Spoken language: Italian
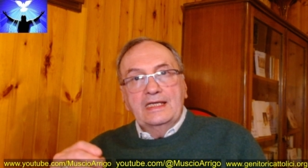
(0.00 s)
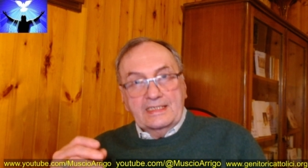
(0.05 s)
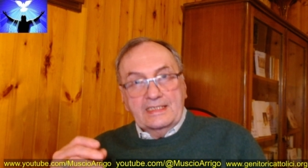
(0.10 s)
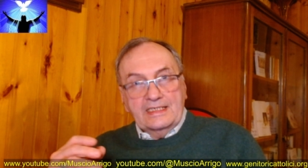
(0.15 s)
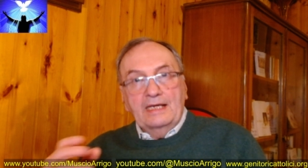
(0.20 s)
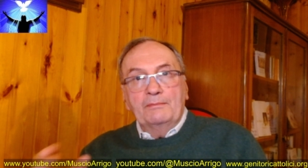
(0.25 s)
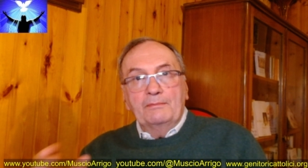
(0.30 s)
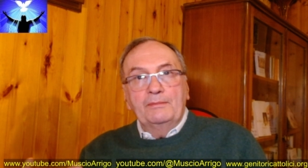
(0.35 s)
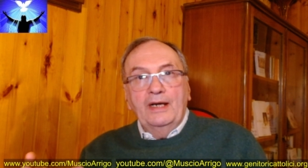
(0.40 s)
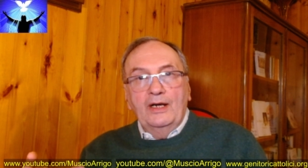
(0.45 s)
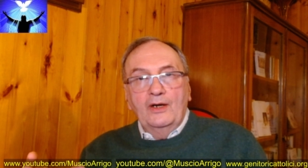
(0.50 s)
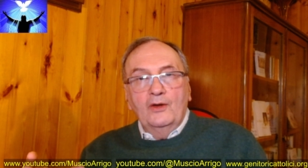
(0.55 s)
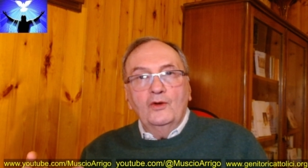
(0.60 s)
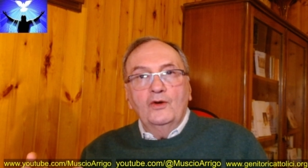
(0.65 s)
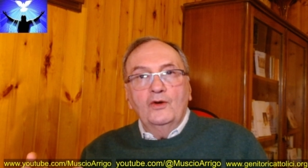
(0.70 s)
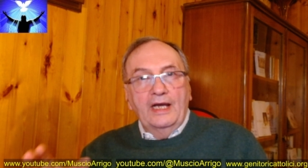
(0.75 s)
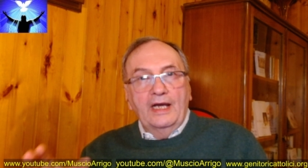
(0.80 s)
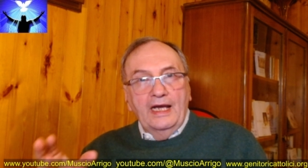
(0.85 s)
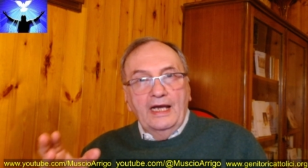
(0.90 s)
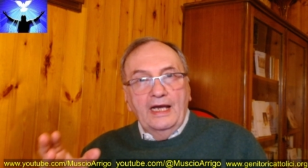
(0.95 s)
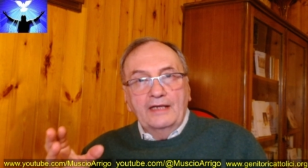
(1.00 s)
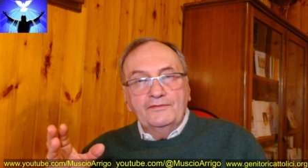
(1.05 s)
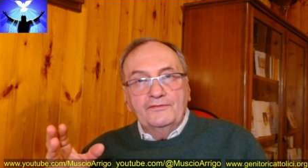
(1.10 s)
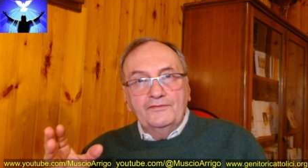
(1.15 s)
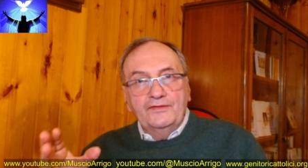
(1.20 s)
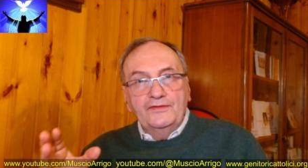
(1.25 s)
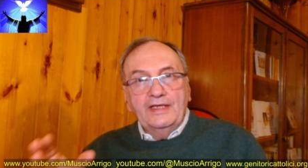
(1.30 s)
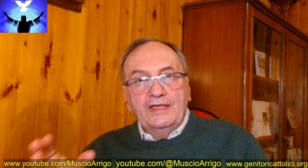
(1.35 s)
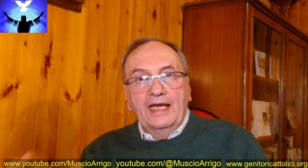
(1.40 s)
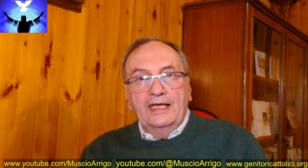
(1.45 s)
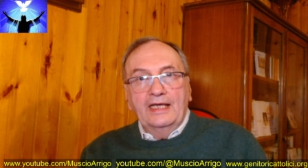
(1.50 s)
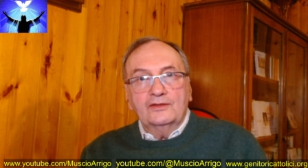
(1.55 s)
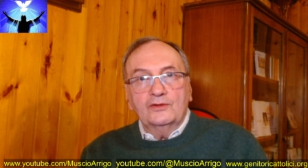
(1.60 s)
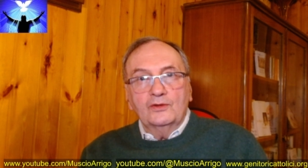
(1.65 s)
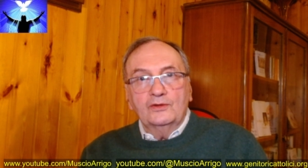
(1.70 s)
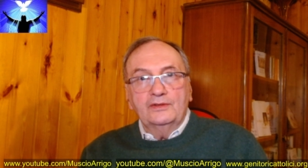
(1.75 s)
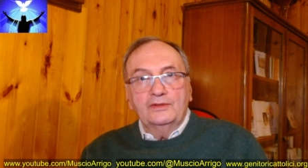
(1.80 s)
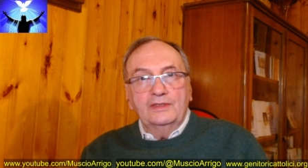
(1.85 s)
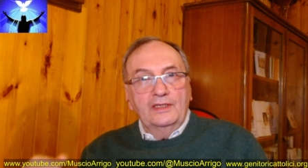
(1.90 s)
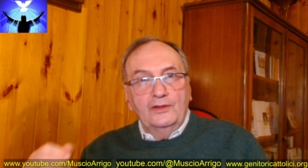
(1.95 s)
San Paolo ha
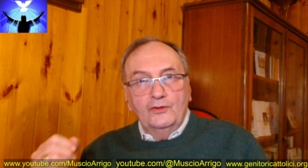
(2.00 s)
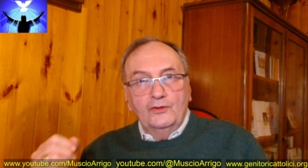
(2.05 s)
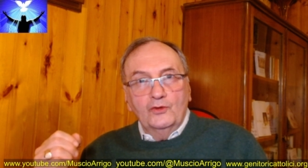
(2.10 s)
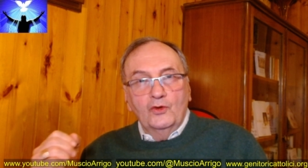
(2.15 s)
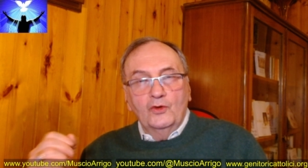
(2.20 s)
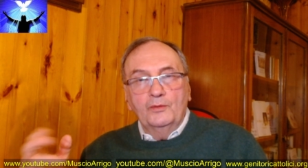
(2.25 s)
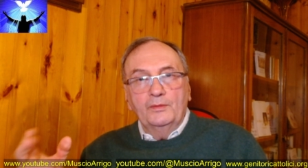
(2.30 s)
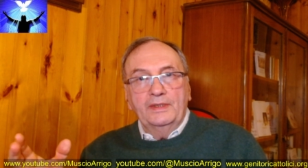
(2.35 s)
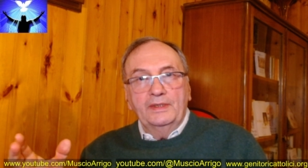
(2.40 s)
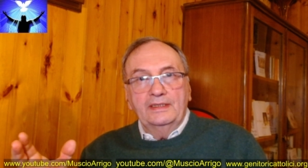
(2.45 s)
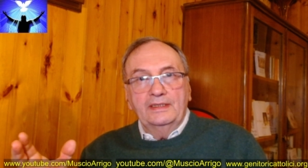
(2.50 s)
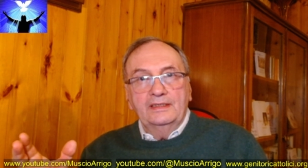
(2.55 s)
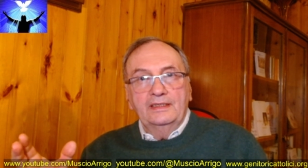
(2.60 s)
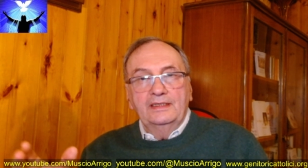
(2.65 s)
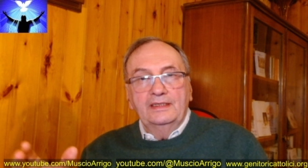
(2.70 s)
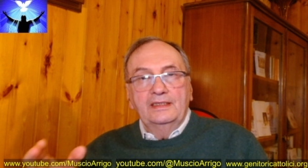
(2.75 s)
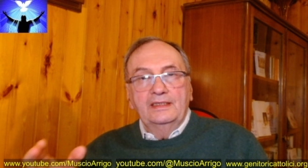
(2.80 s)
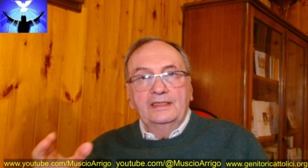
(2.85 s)
inviato nel nome,